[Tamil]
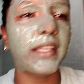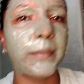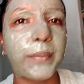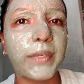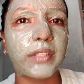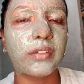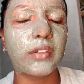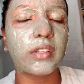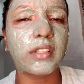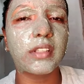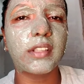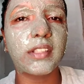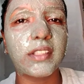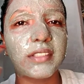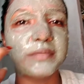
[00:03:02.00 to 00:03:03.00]
எப்படி
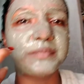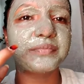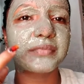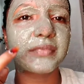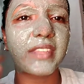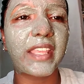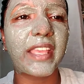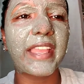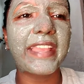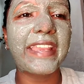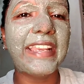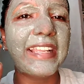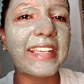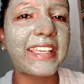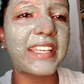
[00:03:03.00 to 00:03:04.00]
சொல்கிறது
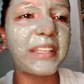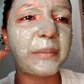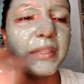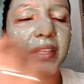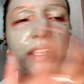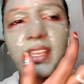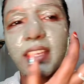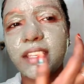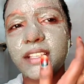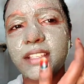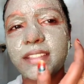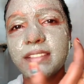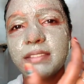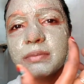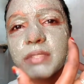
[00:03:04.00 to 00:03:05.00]
இழுக்கிற மாரியாக
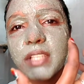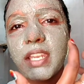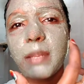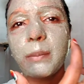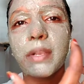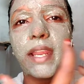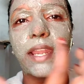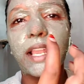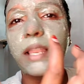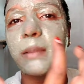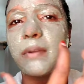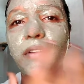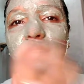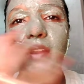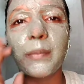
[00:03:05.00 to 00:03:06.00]
இருக்குது நம்ம கடலை
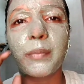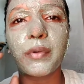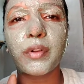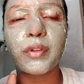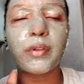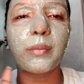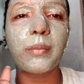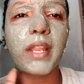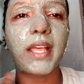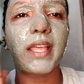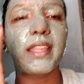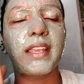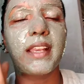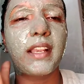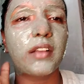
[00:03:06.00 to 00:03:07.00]
மாவெல்லாம் போட்டிருக்கோம்ல
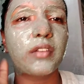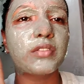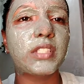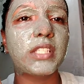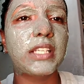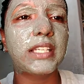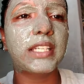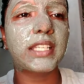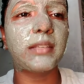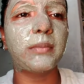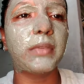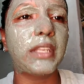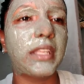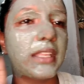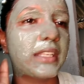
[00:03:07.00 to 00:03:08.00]
அதனால் கொஞ்சம் இழுக்கிற
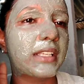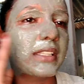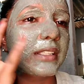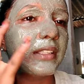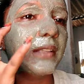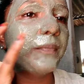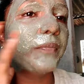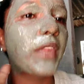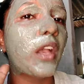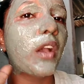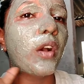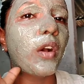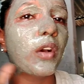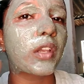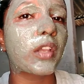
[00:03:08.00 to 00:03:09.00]
மாரியாக இருக்குது
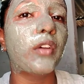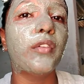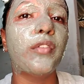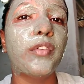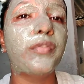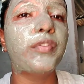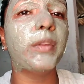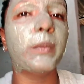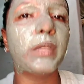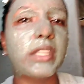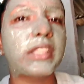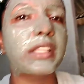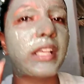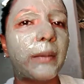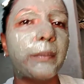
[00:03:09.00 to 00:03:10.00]
ஓகே ஒரு ஃபிஃப்டி
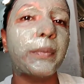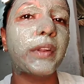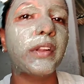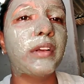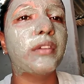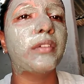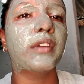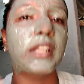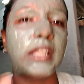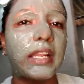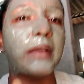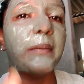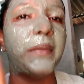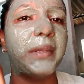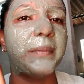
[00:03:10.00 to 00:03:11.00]
மினிட்ஸ்க்கு அப்புறம் உங்களை
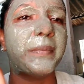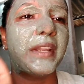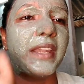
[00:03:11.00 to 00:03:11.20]
நாங்கள் மீட்